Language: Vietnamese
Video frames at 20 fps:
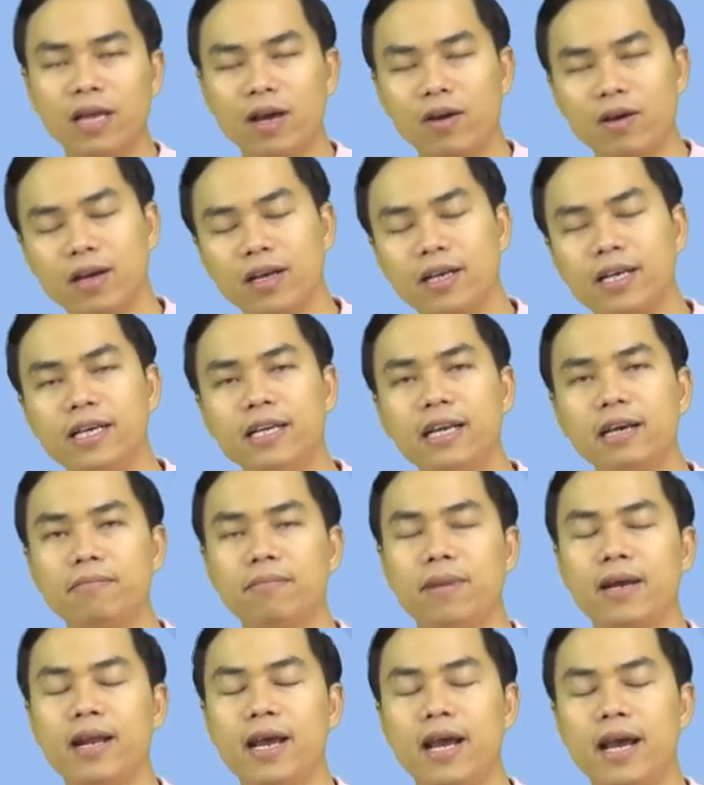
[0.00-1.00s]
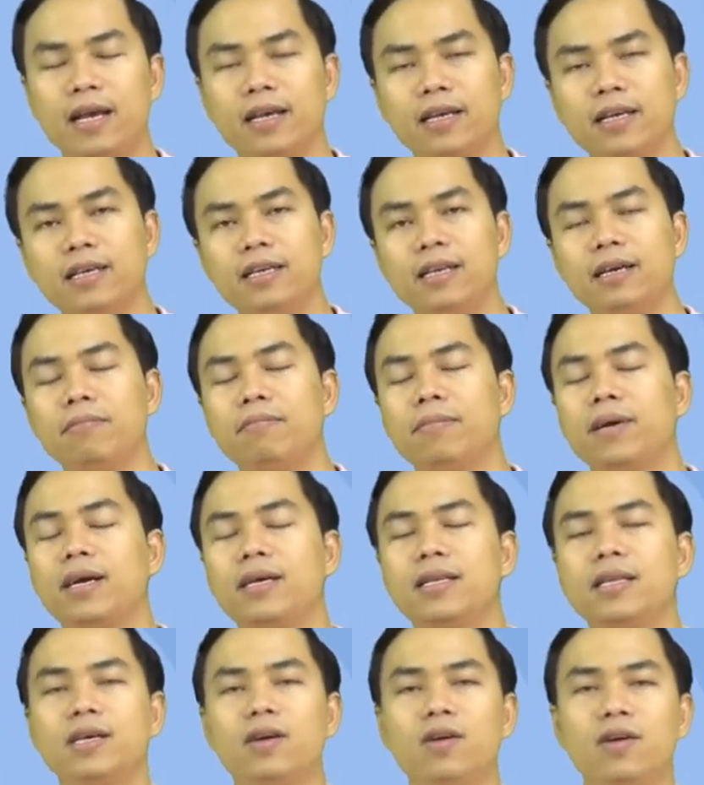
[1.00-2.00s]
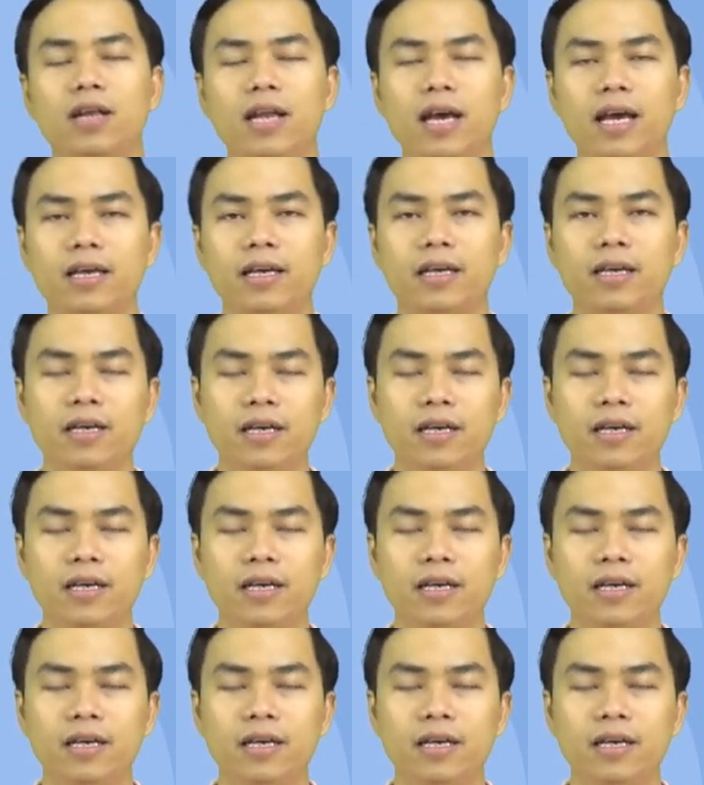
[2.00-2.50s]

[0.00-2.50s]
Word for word: các kỹ năng bán hàng kỹ năng marketing online